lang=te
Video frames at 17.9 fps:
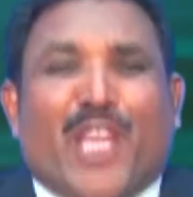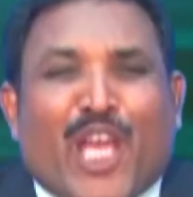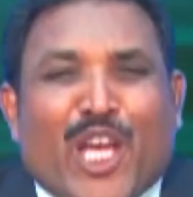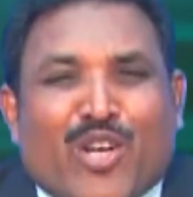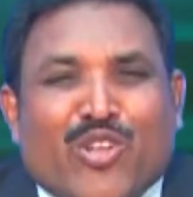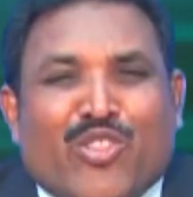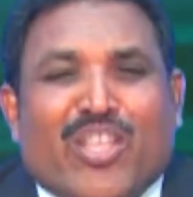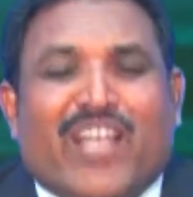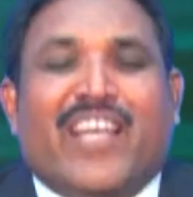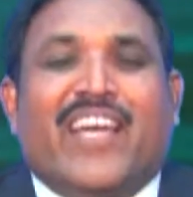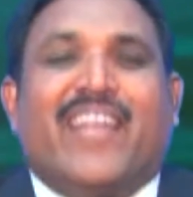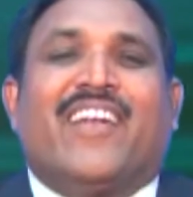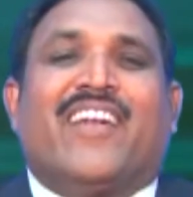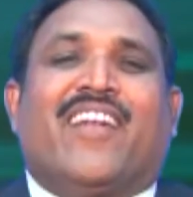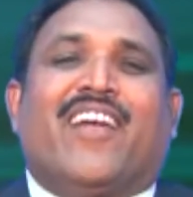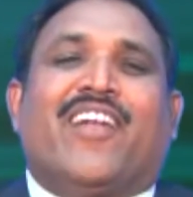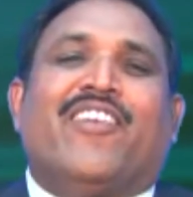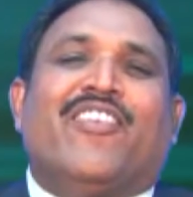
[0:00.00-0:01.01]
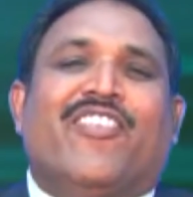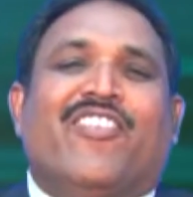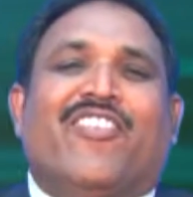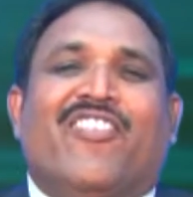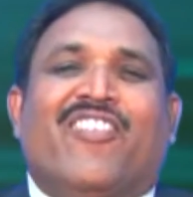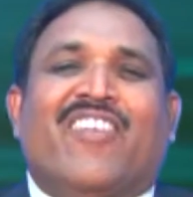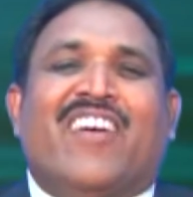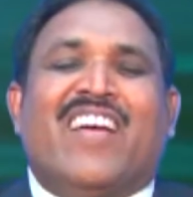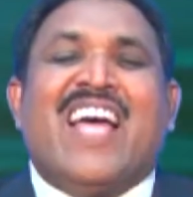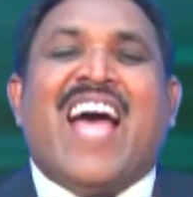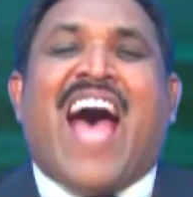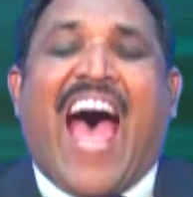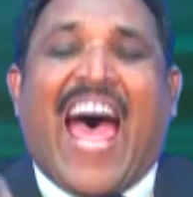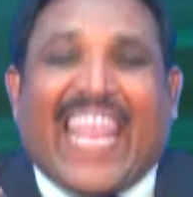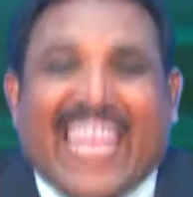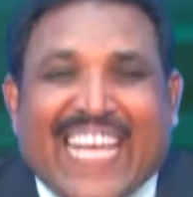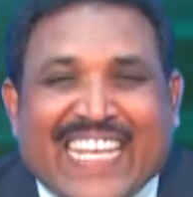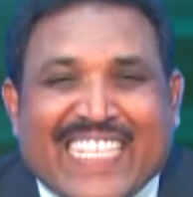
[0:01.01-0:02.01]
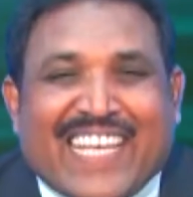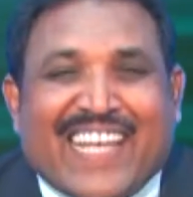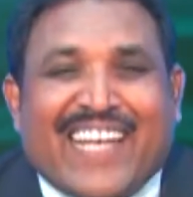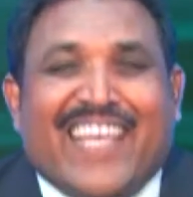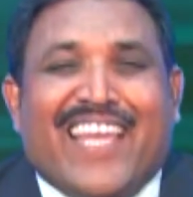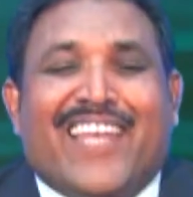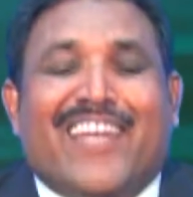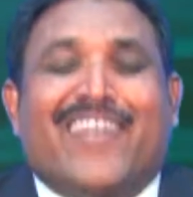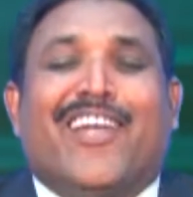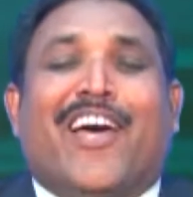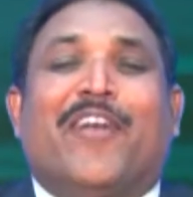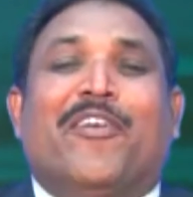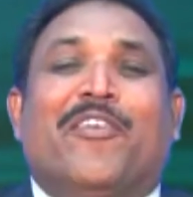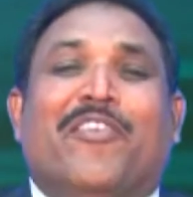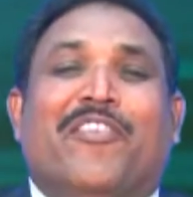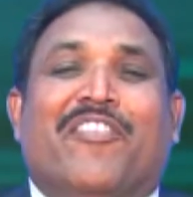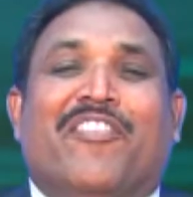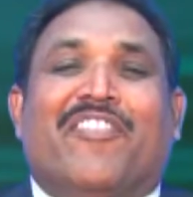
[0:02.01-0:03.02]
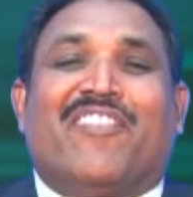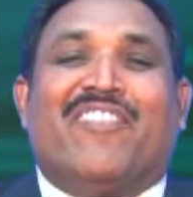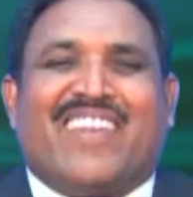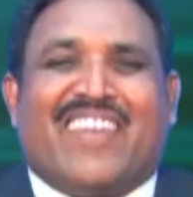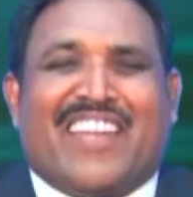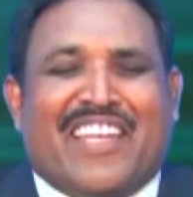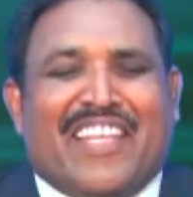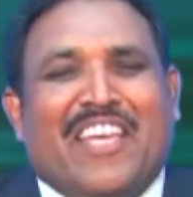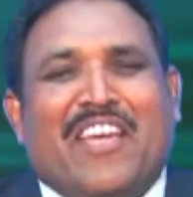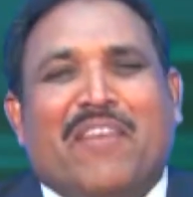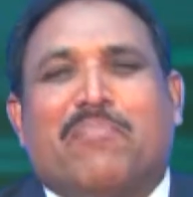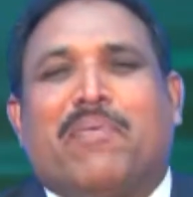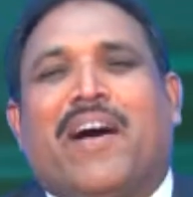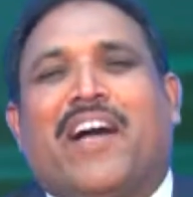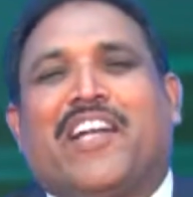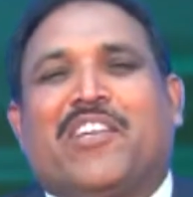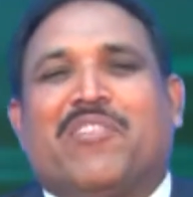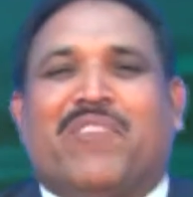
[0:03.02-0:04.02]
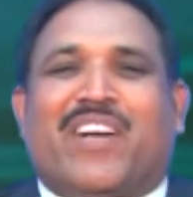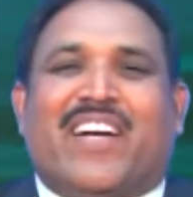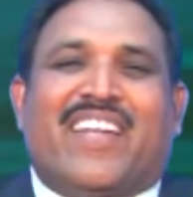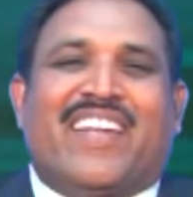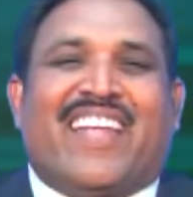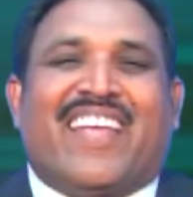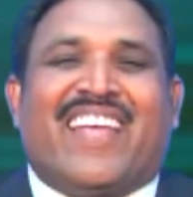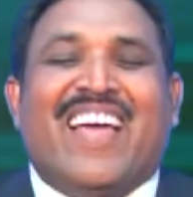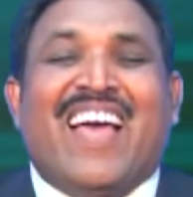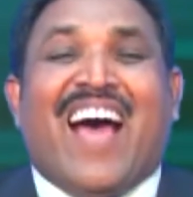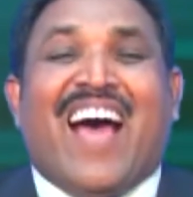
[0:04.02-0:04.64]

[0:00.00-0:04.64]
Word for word: ఏగుత లేని నన్ను అర్హత లేని నన్ను నేను ఏ పాటి వాడిని